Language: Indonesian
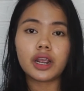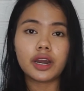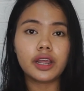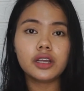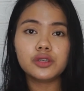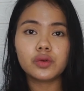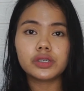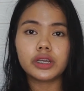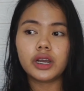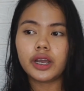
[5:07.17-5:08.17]
ini kan
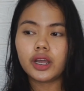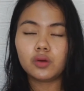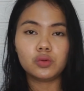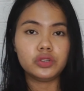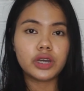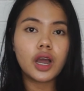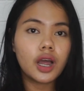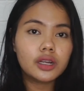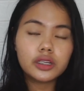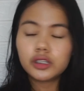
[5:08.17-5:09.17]
cuacanya kayak
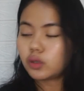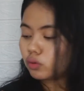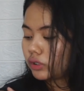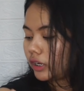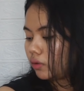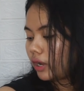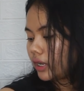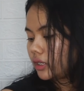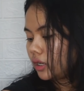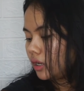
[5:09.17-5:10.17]
hujan gitu terus gitu guys